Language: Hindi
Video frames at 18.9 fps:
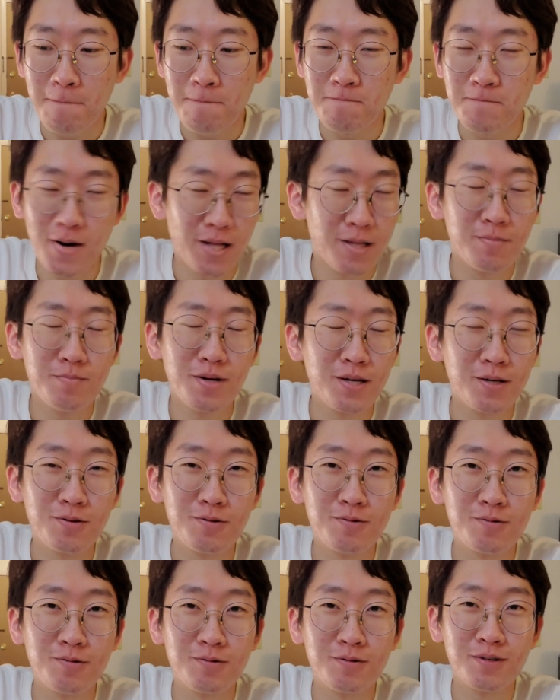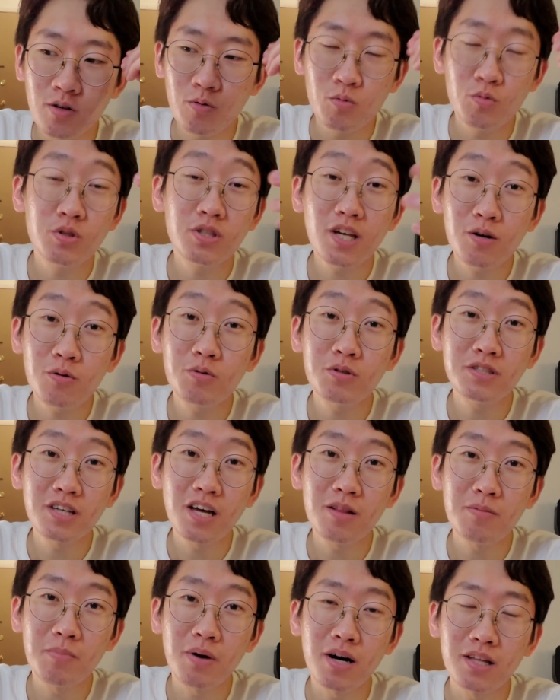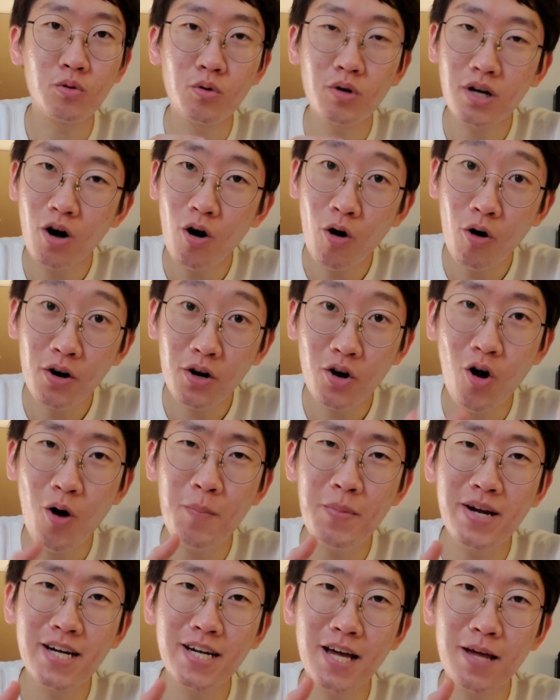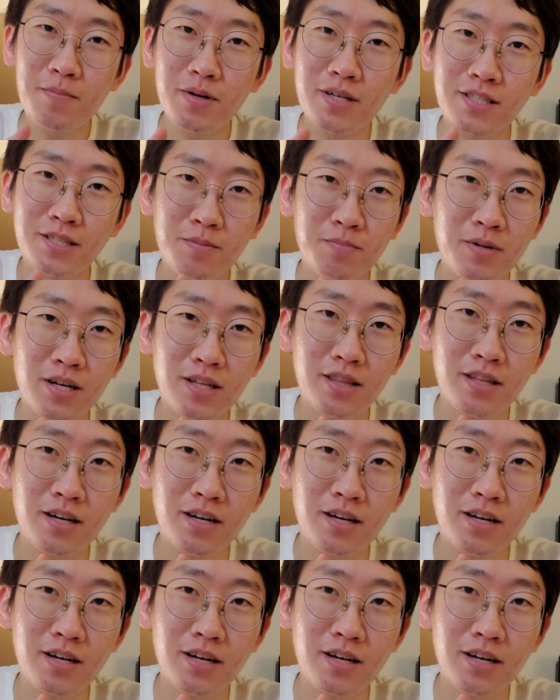मालूम नहीं क्यों उसके कुछ साल बाद थोड़ा और कॉमन टाइप का सपना